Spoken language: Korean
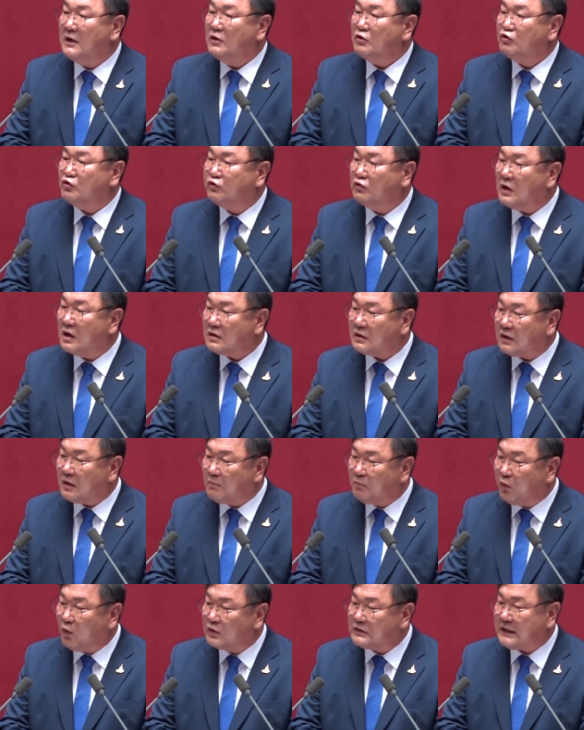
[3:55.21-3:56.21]

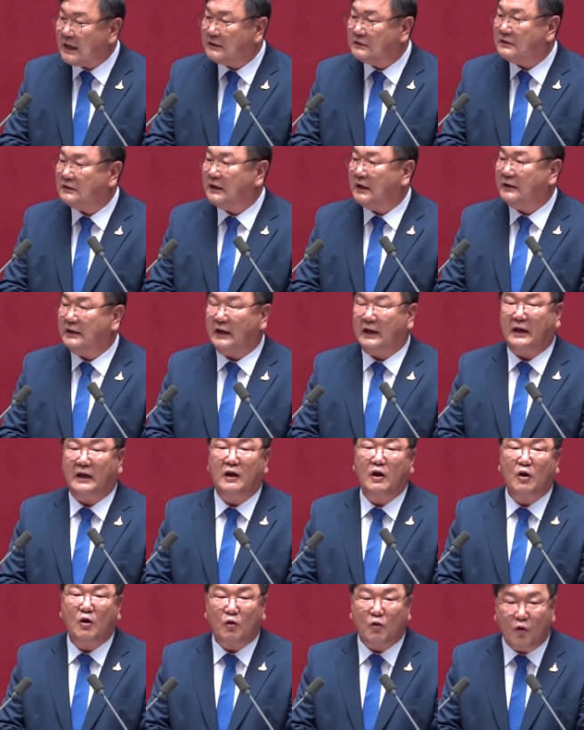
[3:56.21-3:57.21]
주거권 보장 등에 대해
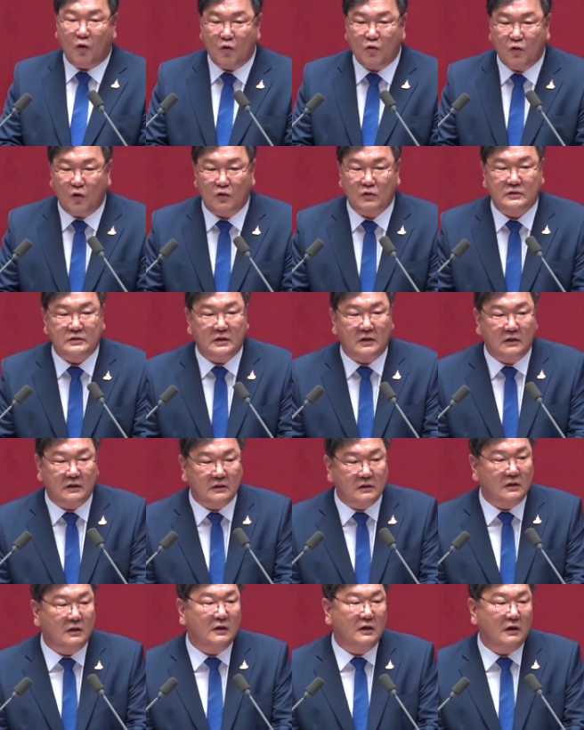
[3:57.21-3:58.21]

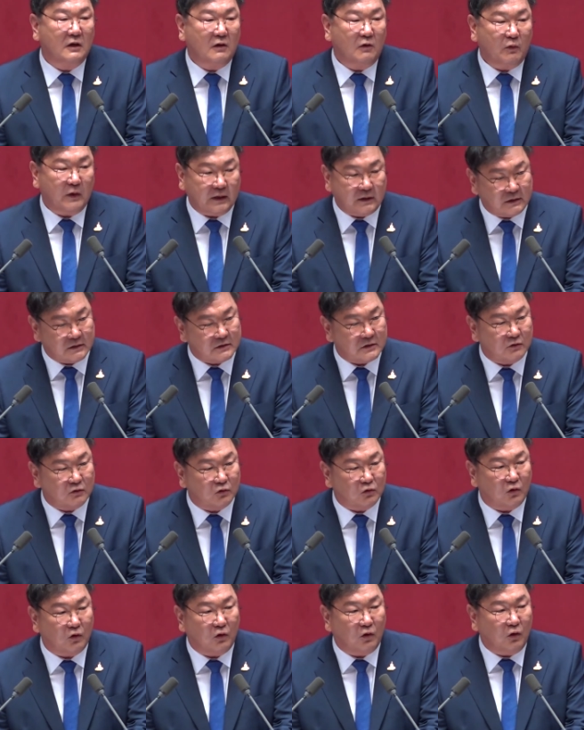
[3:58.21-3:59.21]
공공성을
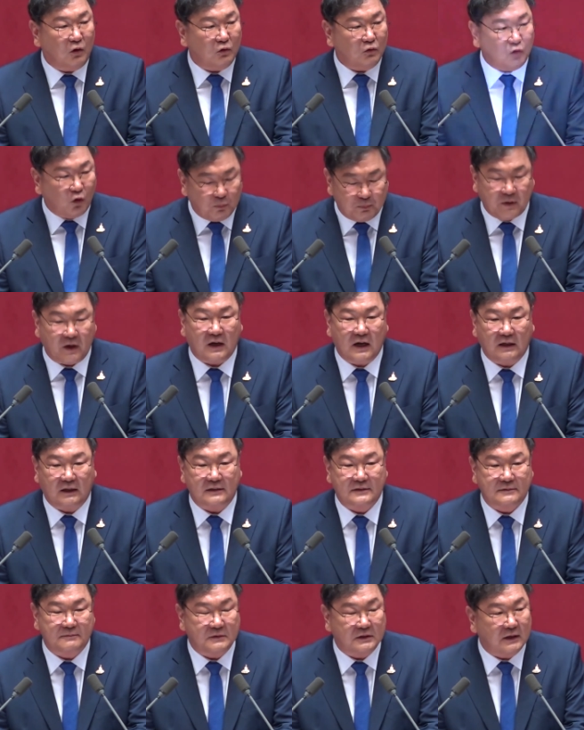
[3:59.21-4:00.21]
획기적으로
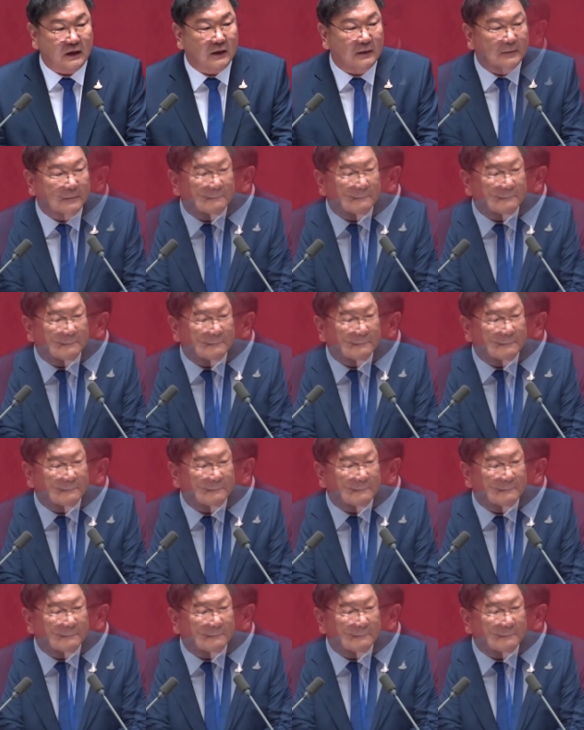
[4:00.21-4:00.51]
높여가겠습니다.